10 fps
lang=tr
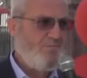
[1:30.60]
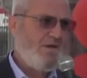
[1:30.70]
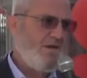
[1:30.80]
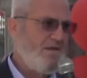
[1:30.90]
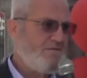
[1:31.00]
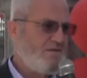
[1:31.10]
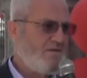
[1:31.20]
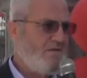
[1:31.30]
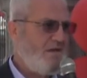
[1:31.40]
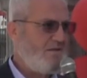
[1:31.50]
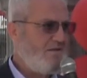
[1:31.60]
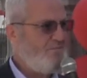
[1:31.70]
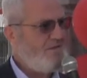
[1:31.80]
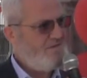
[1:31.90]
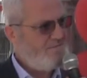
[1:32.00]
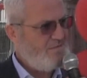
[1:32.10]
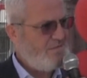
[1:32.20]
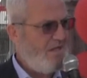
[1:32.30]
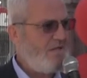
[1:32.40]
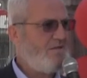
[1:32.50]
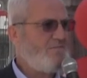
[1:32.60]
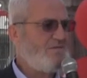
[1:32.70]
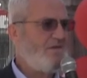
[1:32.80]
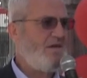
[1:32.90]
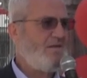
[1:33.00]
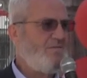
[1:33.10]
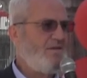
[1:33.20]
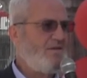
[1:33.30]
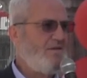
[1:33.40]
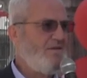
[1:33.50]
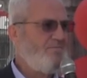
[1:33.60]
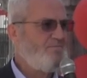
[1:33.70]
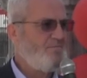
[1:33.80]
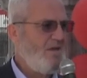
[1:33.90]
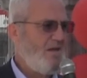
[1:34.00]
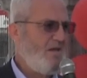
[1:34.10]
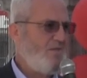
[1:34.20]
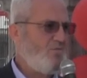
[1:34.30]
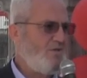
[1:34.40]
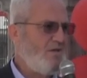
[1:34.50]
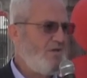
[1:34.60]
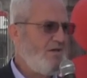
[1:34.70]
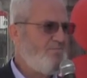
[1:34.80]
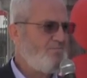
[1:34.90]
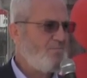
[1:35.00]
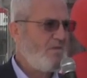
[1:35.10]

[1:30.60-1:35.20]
parayla satın aldık. Bir kısmında halkımız yardım etti. Elhamdülillah.